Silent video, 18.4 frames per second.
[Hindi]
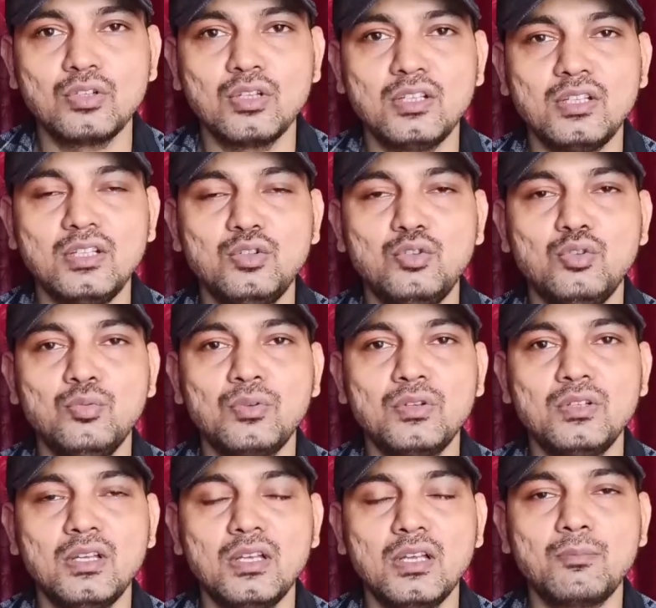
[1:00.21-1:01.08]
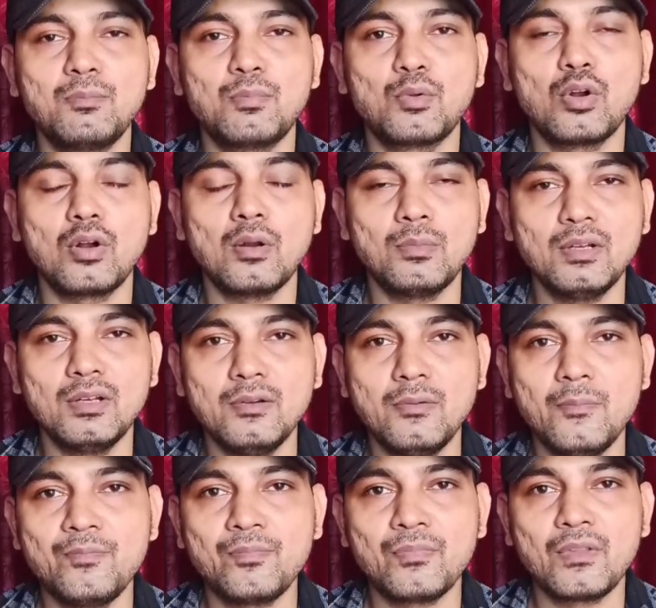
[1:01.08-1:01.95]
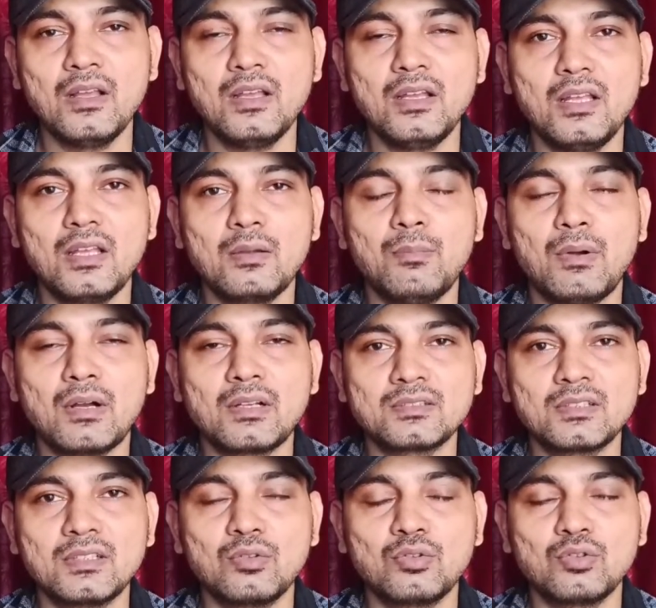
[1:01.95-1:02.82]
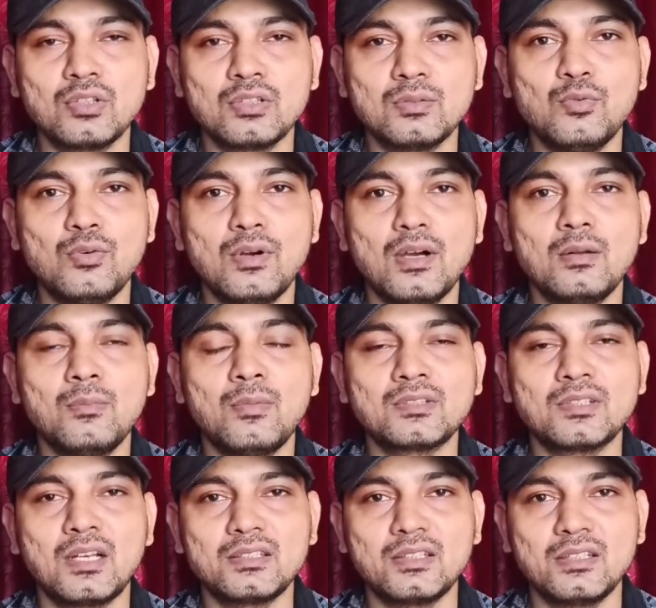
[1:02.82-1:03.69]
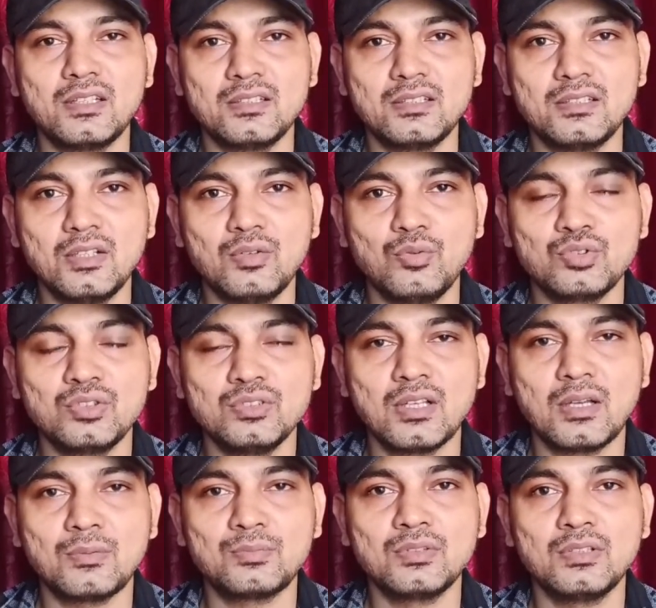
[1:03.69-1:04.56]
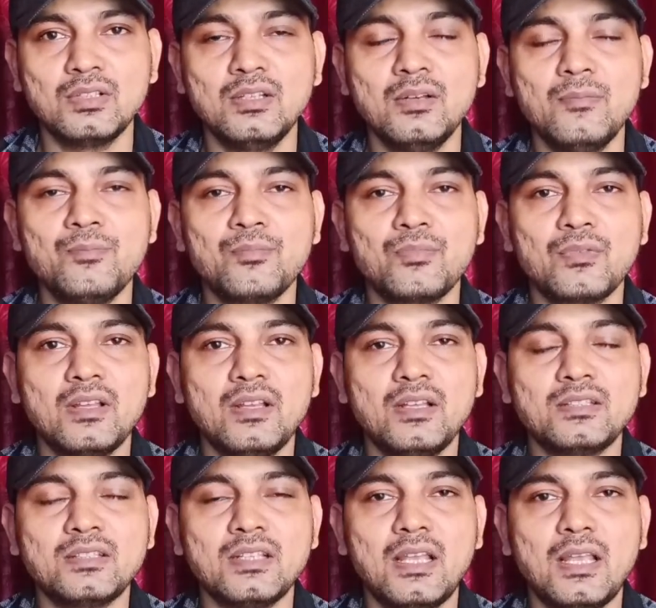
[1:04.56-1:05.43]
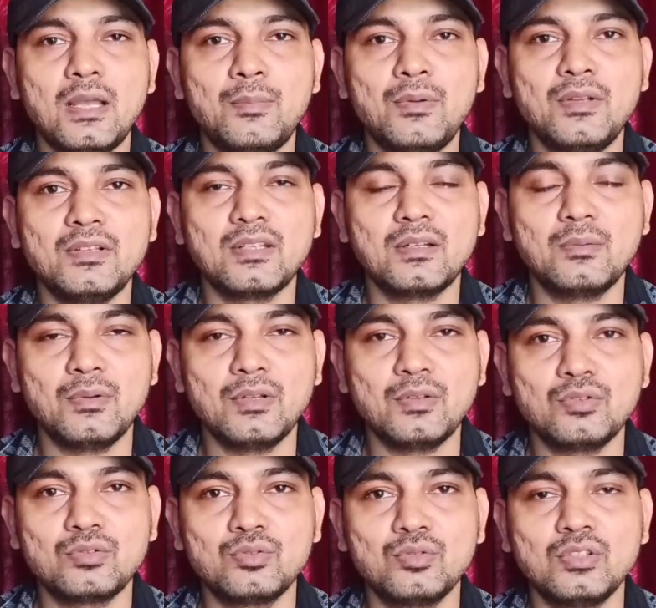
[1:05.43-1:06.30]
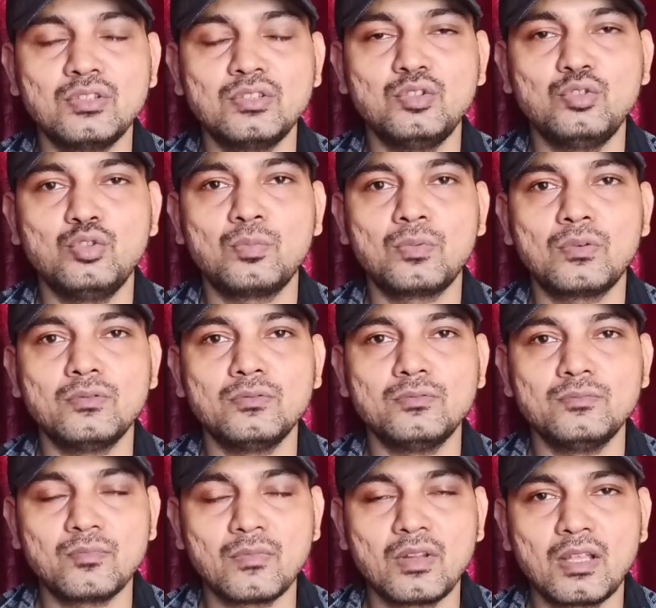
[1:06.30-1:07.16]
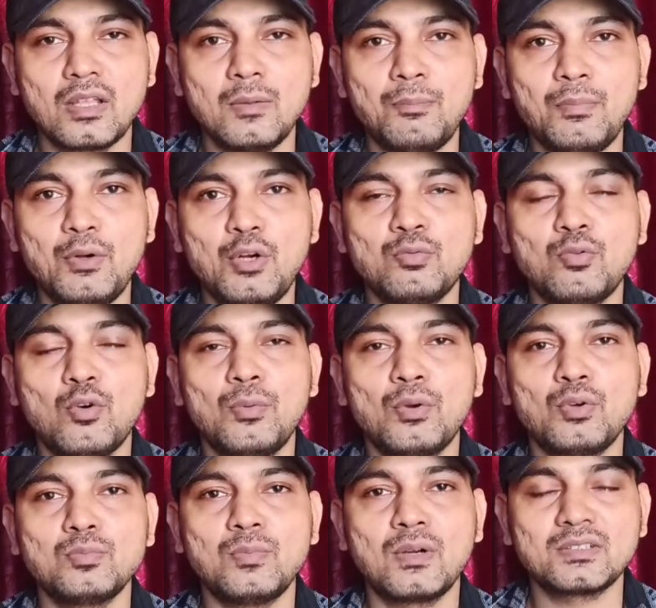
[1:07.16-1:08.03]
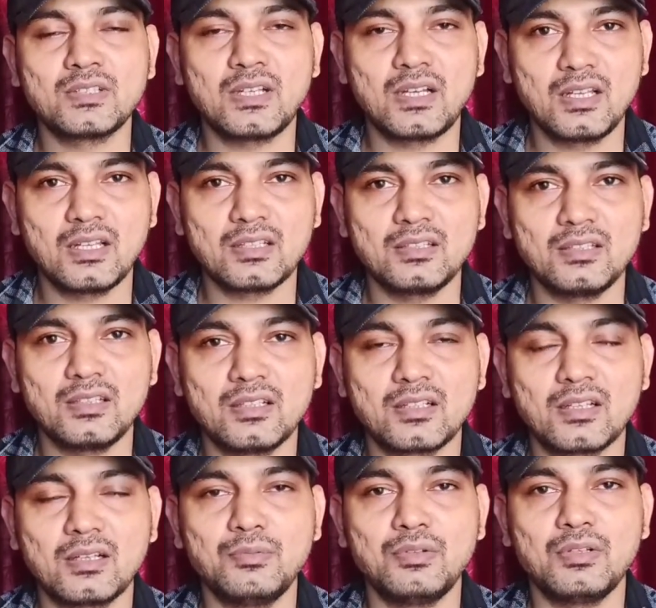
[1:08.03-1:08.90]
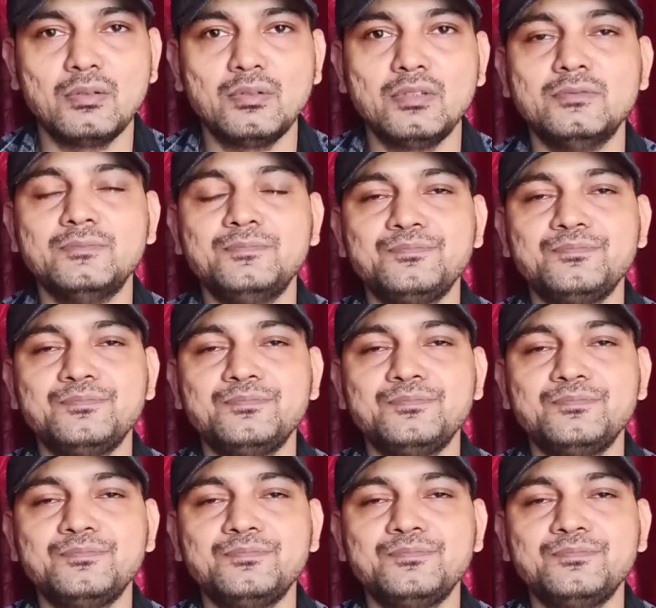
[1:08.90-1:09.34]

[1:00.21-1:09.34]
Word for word: ये यूट्यूब की एक प्रॉब्लम है एक बक्स है दोस्तों जैसे मोबाइल में बक्स आते रहते हैं उस हिसाब से इस एप्लीकेशन में दोस्तों इस यूट्यूब के प्लेटफॉर्म पर कुछ बक्स आ जाते हैं कभी कभी